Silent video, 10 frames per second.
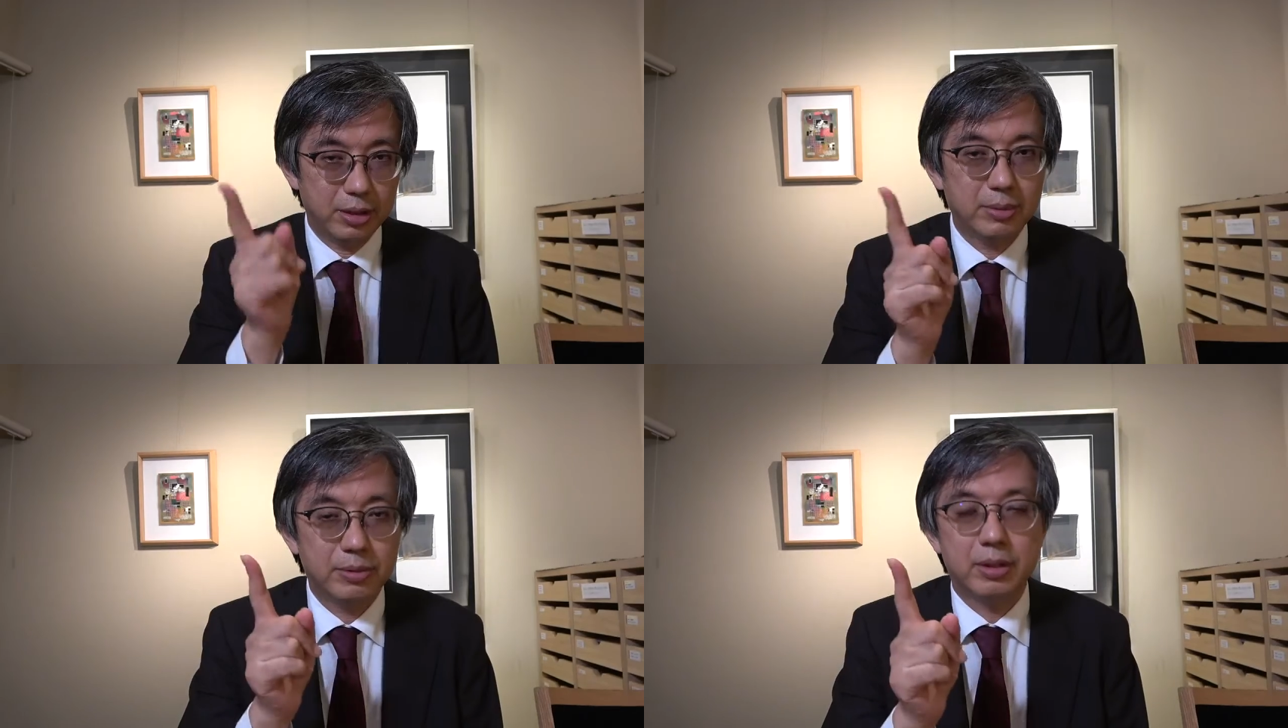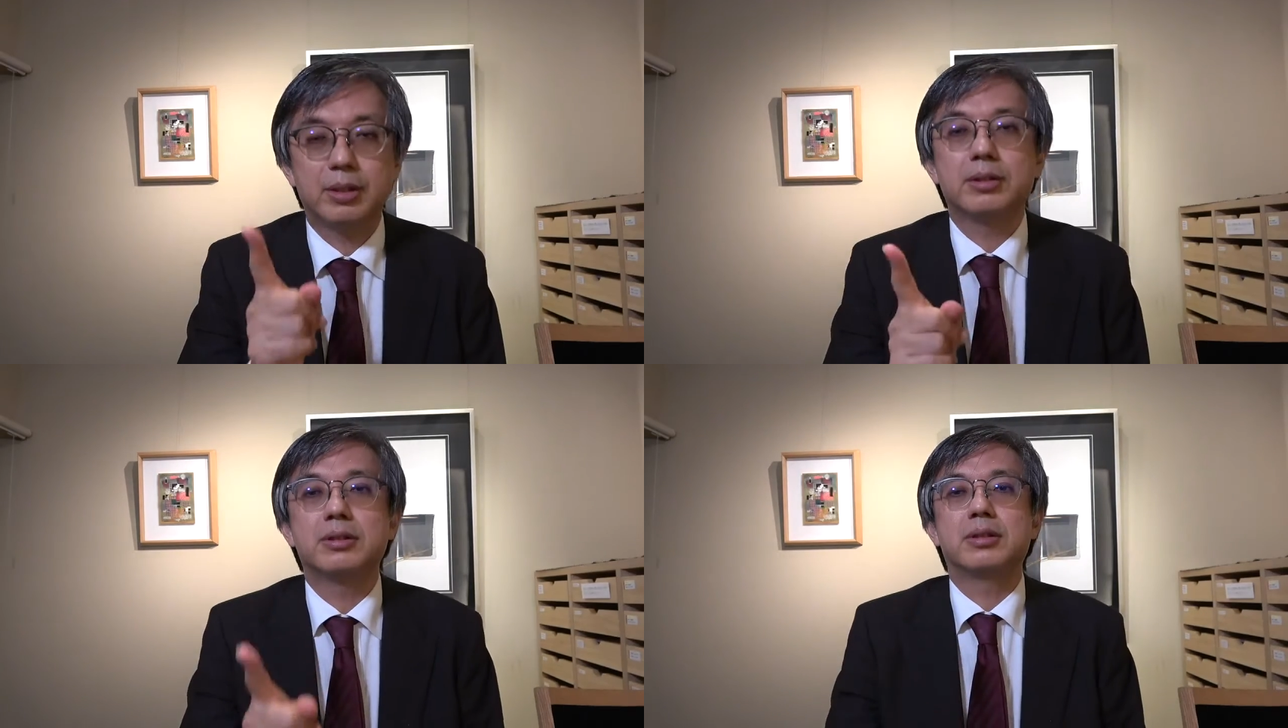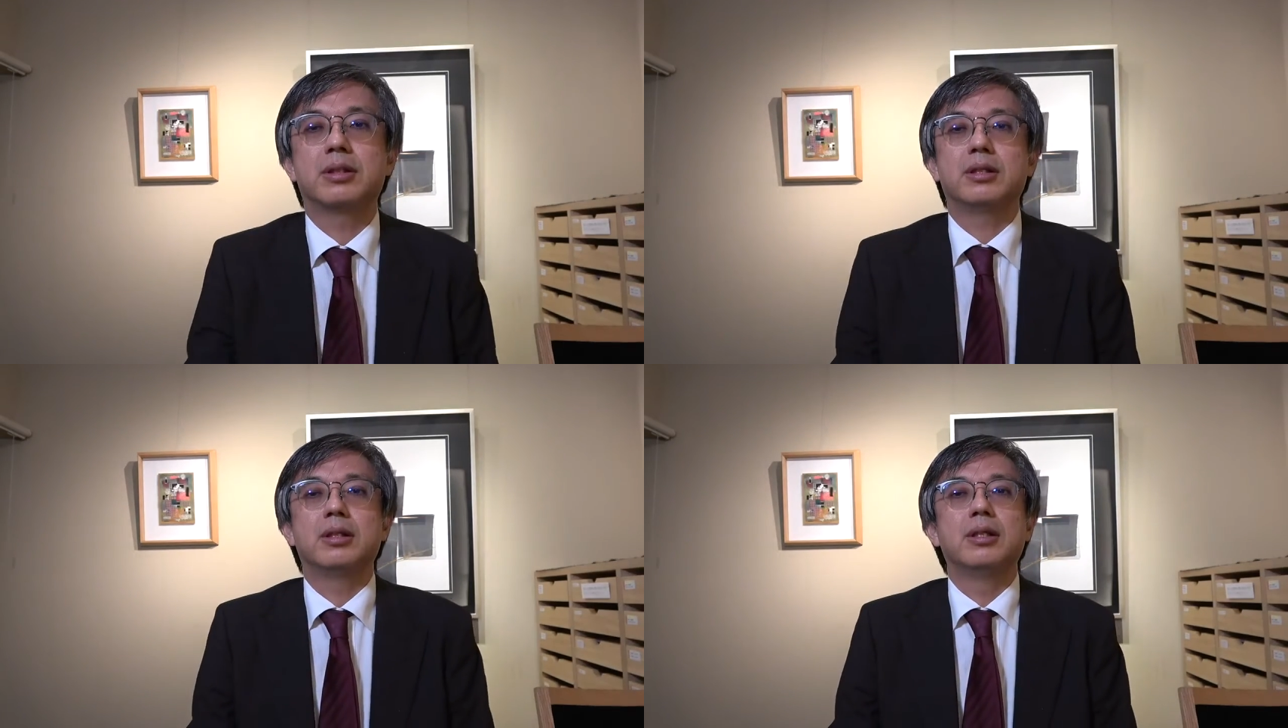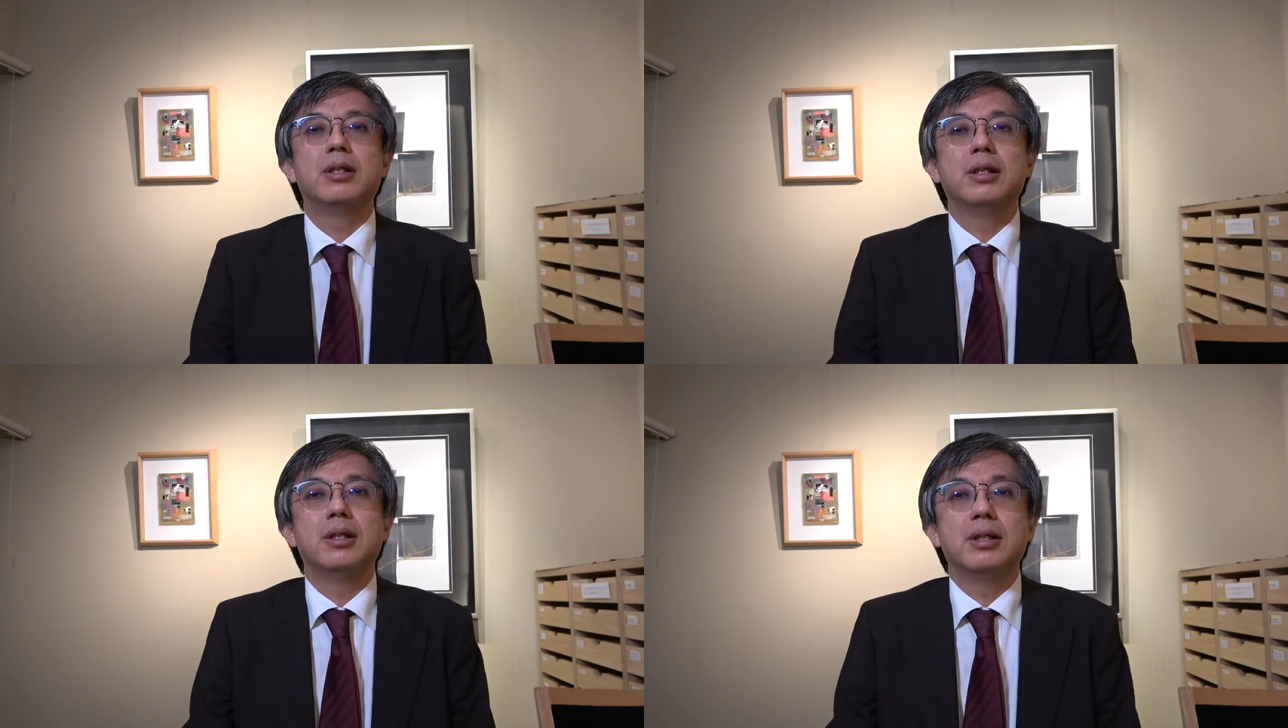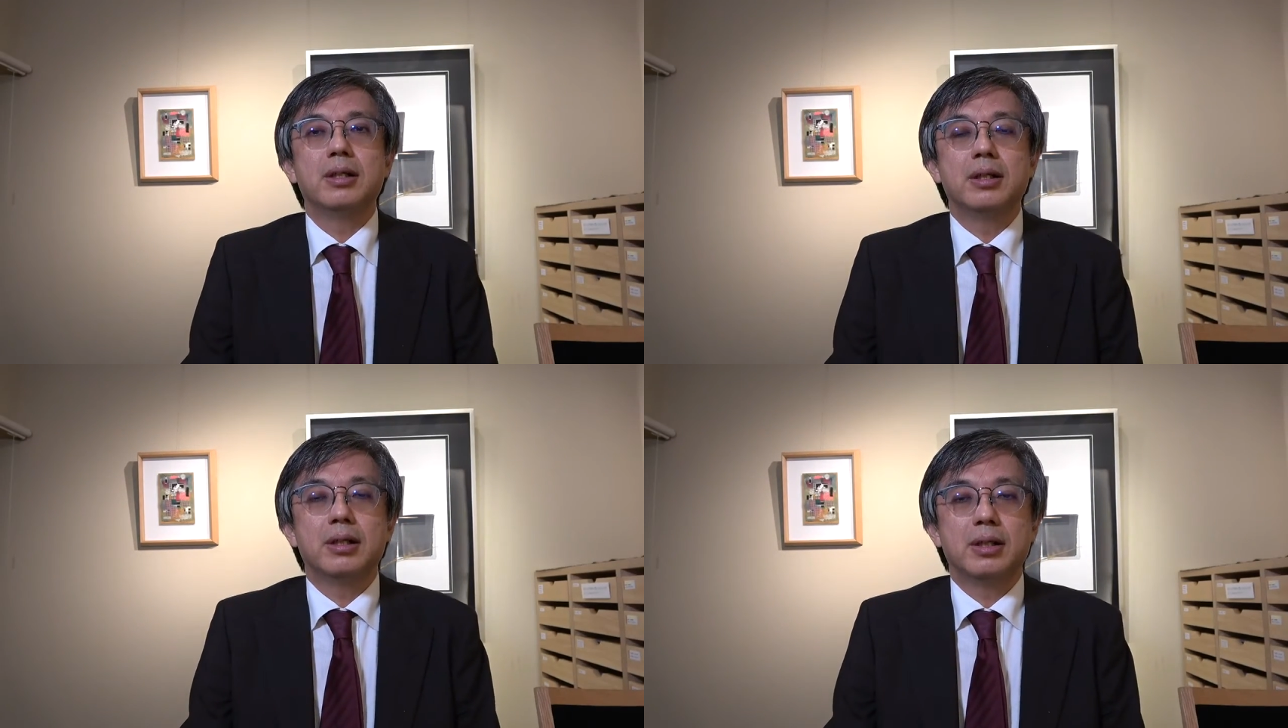らっしゃいましたぜ是非
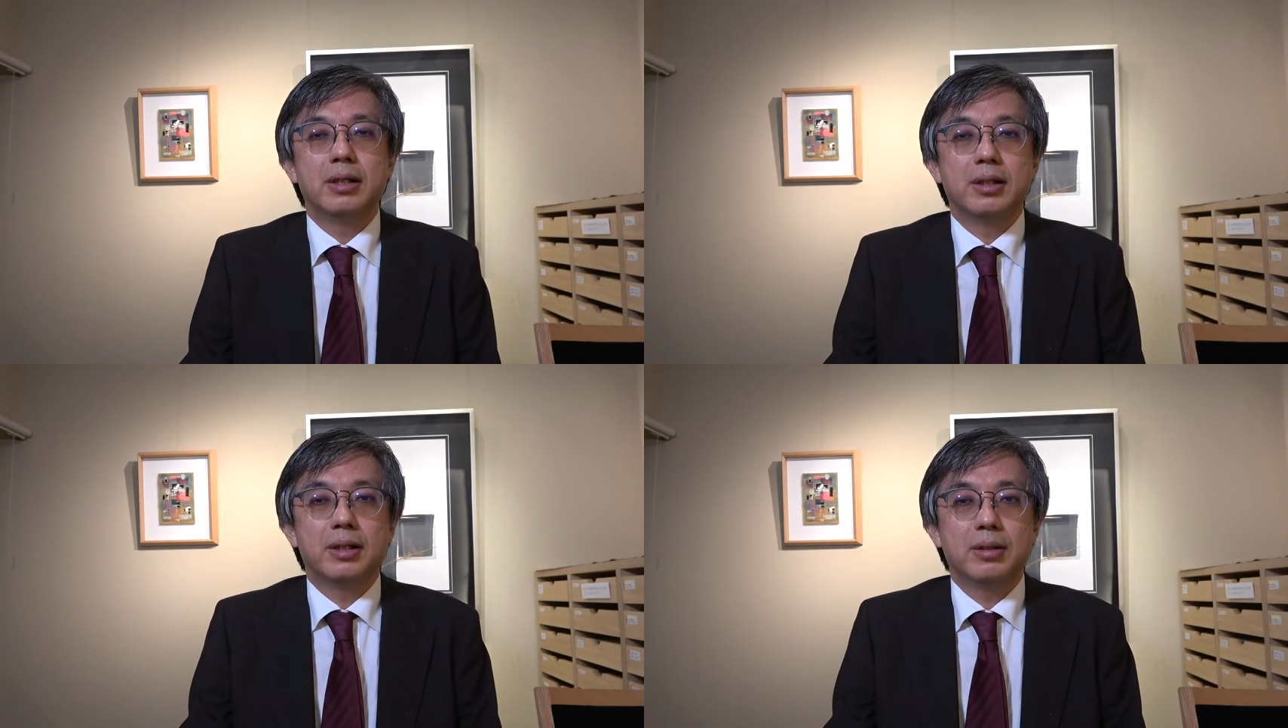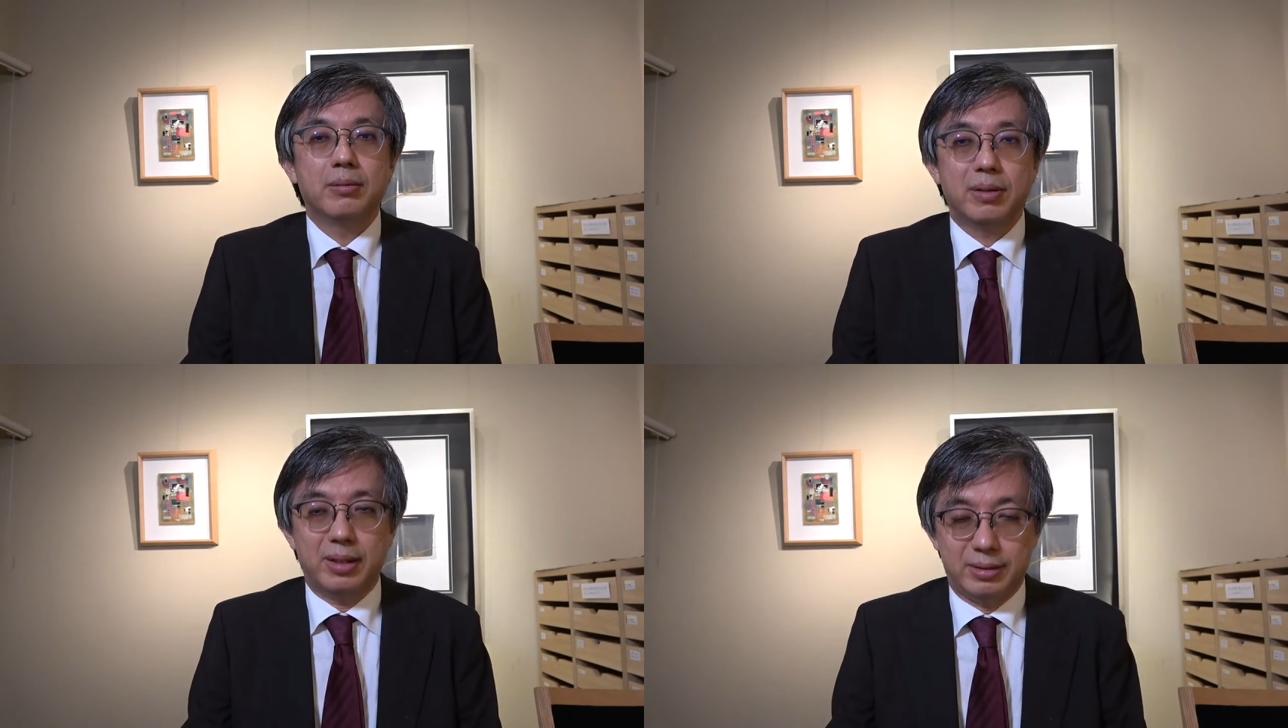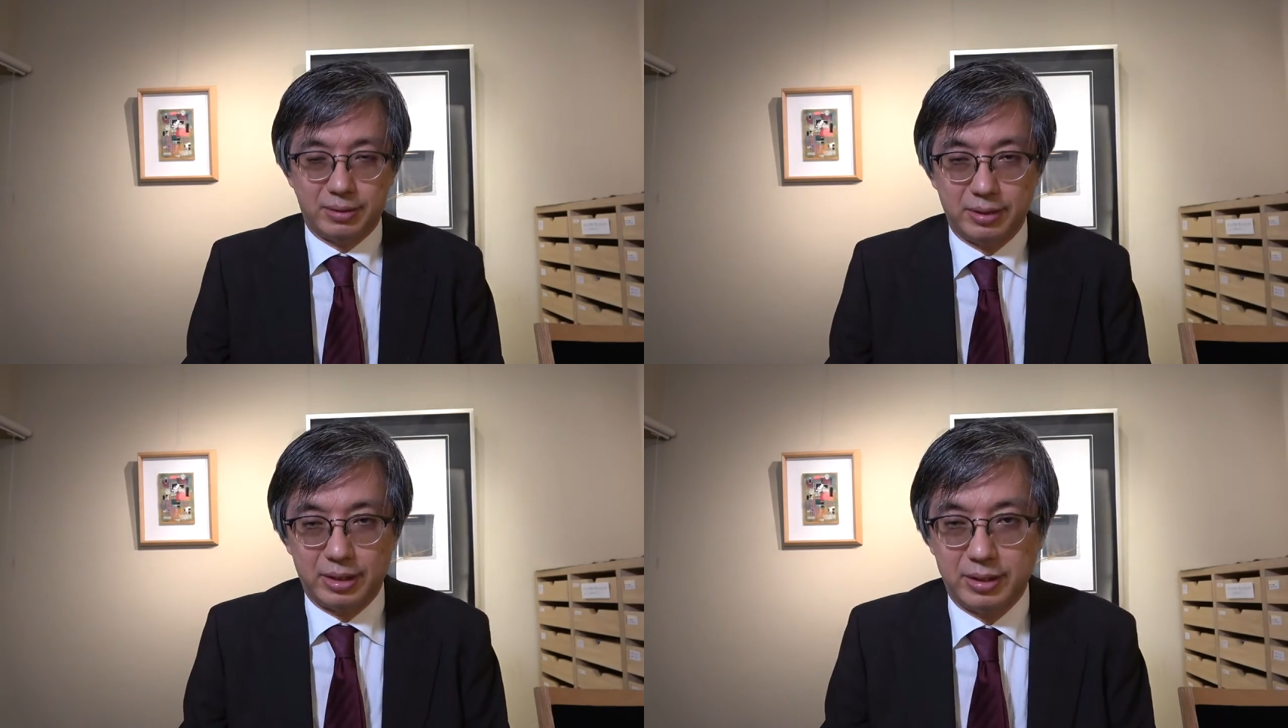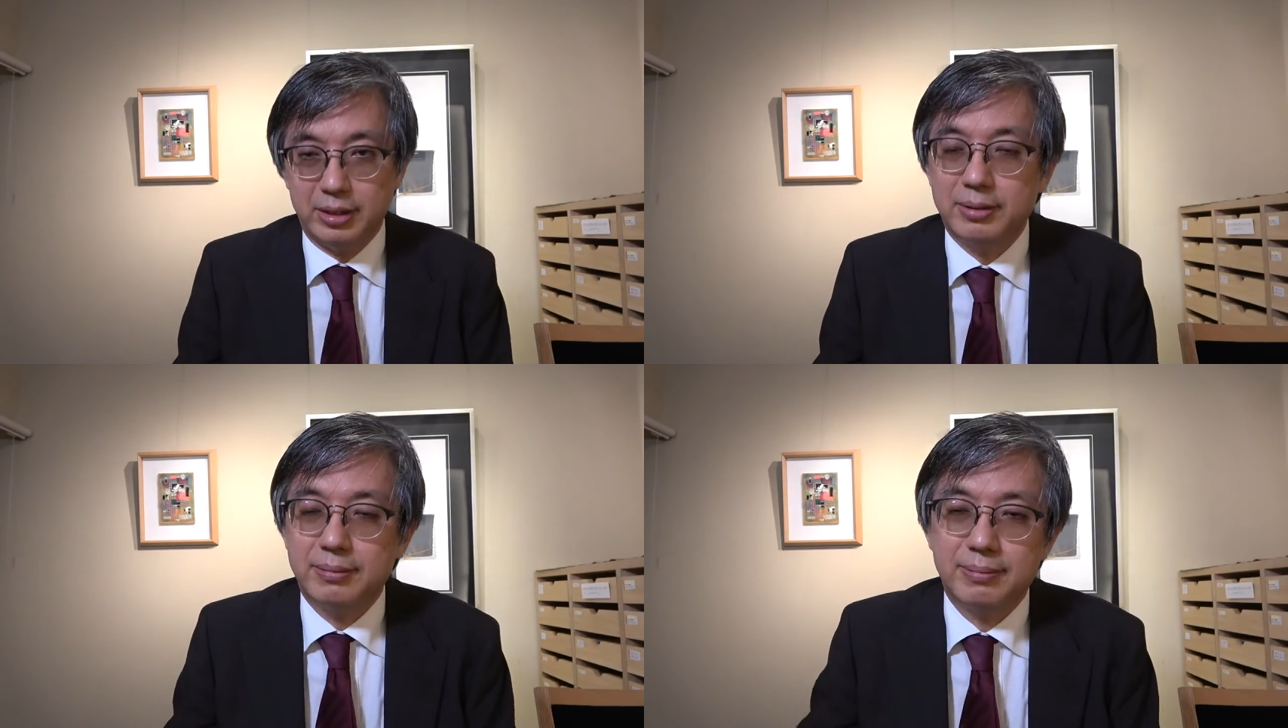ご連絡ください